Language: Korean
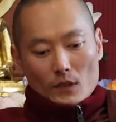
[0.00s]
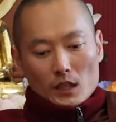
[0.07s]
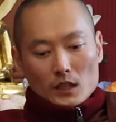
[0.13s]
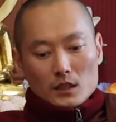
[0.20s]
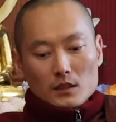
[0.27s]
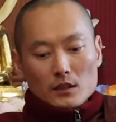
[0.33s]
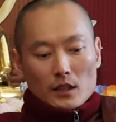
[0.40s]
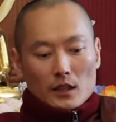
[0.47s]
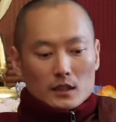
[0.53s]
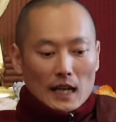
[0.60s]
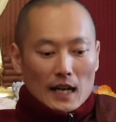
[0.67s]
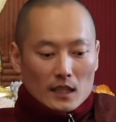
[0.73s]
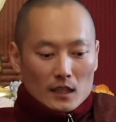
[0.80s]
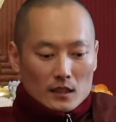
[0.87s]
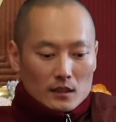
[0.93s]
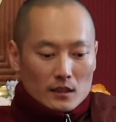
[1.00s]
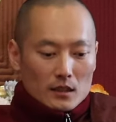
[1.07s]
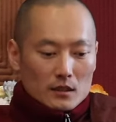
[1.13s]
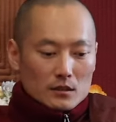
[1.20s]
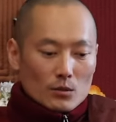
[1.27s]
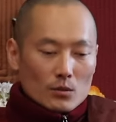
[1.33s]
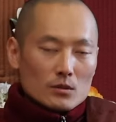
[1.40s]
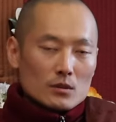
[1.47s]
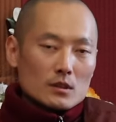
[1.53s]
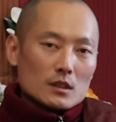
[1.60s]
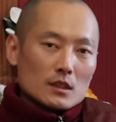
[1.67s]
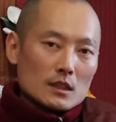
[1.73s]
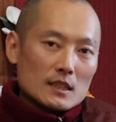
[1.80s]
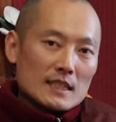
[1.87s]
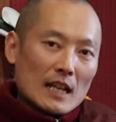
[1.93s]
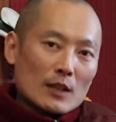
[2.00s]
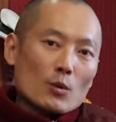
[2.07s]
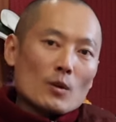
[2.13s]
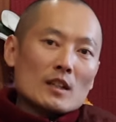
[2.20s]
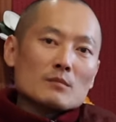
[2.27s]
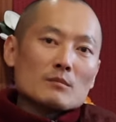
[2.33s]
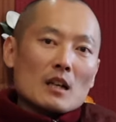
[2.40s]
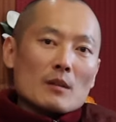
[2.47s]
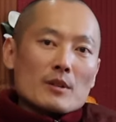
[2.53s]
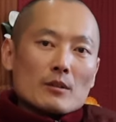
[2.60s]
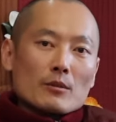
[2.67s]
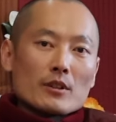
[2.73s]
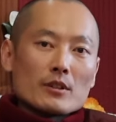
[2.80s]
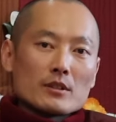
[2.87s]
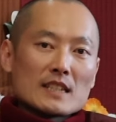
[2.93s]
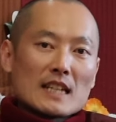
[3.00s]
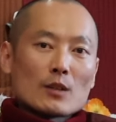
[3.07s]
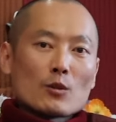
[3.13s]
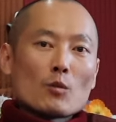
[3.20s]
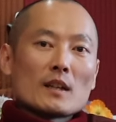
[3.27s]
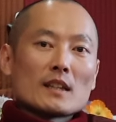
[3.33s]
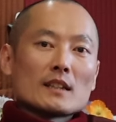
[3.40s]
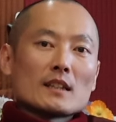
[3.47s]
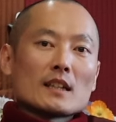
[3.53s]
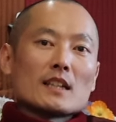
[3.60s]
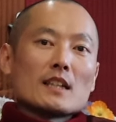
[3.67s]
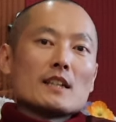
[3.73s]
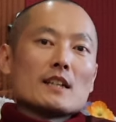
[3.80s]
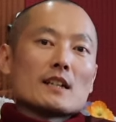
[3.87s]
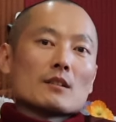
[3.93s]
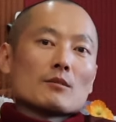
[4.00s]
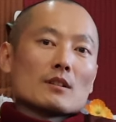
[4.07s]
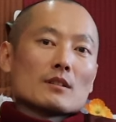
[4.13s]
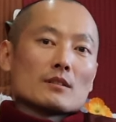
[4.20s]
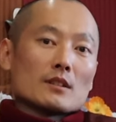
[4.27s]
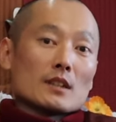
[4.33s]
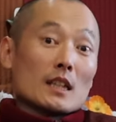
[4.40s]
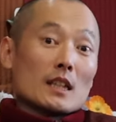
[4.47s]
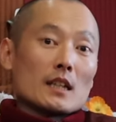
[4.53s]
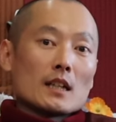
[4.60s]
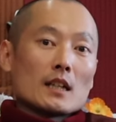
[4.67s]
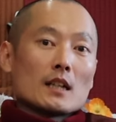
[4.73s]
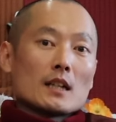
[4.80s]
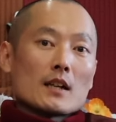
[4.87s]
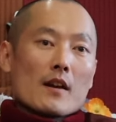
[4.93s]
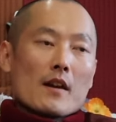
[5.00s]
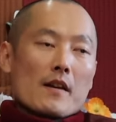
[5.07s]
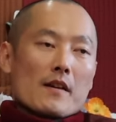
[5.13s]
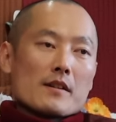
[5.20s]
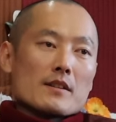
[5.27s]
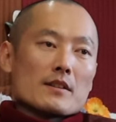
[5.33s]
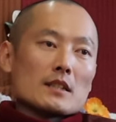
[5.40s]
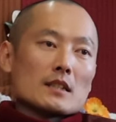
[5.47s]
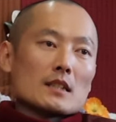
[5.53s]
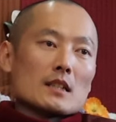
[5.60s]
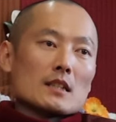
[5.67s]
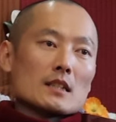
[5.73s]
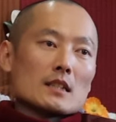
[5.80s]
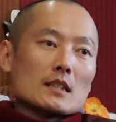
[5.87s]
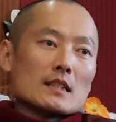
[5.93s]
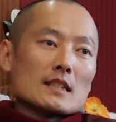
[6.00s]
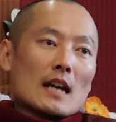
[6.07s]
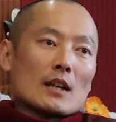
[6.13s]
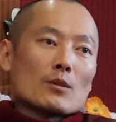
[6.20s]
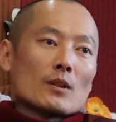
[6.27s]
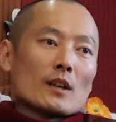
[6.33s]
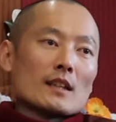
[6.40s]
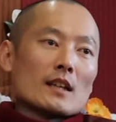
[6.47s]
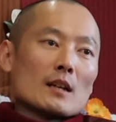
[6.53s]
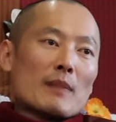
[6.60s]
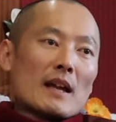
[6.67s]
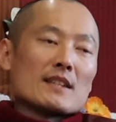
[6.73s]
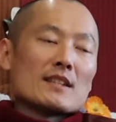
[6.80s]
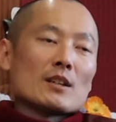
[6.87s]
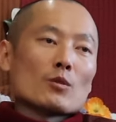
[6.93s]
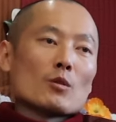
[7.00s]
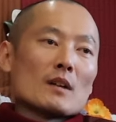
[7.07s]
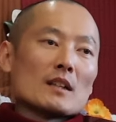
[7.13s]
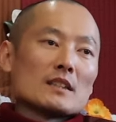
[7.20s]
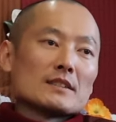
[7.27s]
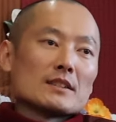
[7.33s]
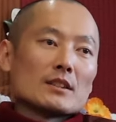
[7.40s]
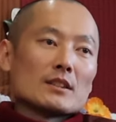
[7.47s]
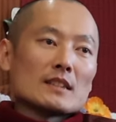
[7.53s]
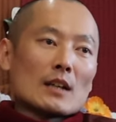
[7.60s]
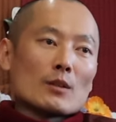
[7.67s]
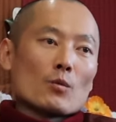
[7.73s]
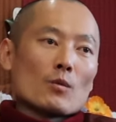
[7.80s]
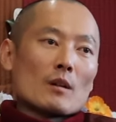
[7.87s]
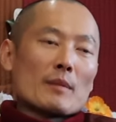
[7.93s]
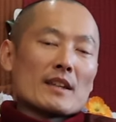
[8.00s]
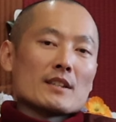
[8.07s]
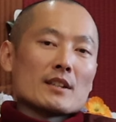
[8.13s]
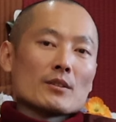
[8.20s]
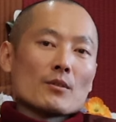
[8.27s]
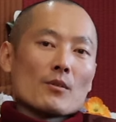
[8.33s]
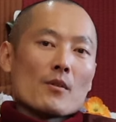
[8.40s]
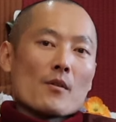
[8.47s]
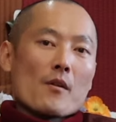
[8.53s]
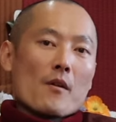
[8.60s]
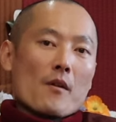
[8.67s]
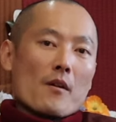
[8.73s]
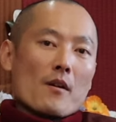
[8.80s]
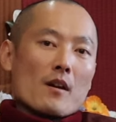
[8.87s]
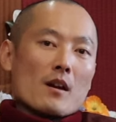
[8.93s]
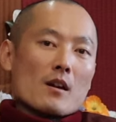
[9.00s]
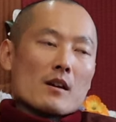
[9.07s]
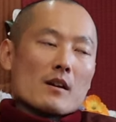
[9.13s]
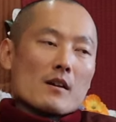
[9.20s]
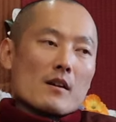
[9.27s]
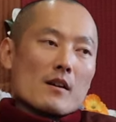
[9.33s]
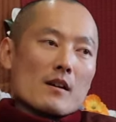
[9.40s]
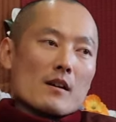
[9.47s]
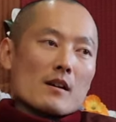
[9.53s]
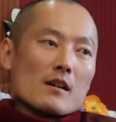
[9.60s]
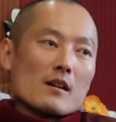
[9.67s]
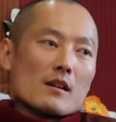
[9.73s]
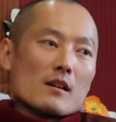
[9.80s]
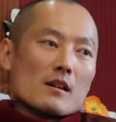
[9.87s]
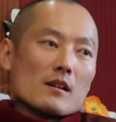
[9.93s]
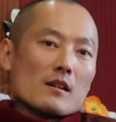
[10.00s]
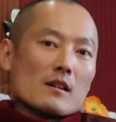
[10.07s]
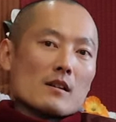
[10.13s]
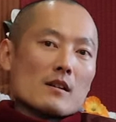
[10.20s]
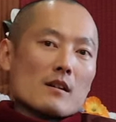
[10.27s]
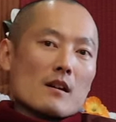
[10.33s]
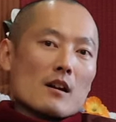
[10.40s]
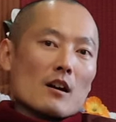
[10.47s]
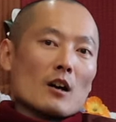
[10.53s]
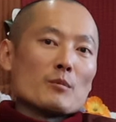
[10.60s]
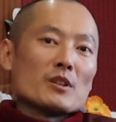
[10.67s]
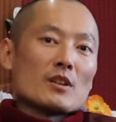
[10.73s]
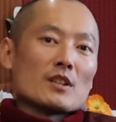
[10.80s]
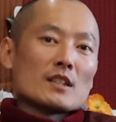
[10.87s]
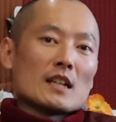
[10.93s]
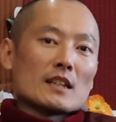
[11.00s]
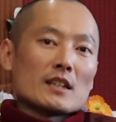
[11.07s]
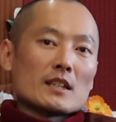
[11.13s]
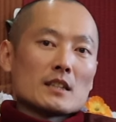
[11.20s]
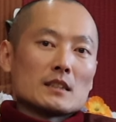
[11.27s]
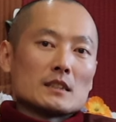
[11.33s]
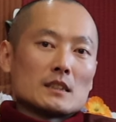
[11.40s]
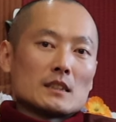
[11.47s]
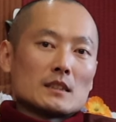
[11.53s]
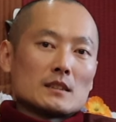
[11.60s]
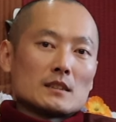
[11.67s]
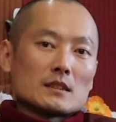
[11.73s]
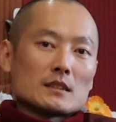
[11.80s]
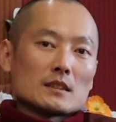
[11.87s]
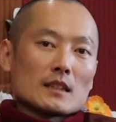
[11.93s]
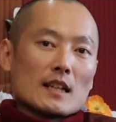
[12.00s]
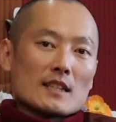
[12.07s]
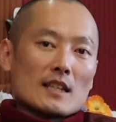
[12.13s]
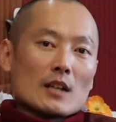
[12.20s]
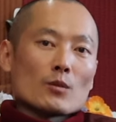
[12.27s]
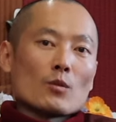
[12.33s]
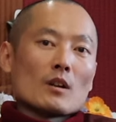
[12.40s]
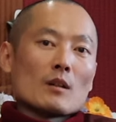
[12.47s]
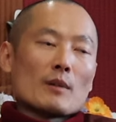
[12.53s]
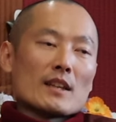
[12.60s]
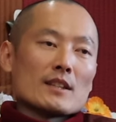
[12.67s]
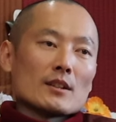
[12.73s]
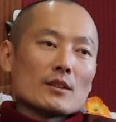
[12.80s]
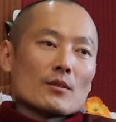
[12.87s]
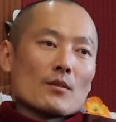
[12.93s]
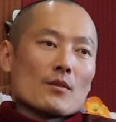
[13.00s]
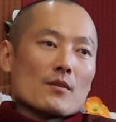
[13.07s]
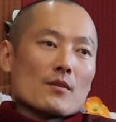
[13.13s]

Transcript: 그때 그아라한들의 의도를 작용하는 마음이라고 해요. 작용만 한다. 끼리야라고 하거든요. 끼리야. 그래서 그때는 그 작용에 대한 반작용만 있어요. 작용과 반작용. 어. 업이 되진 않아요. 그냥 작용과 반작용.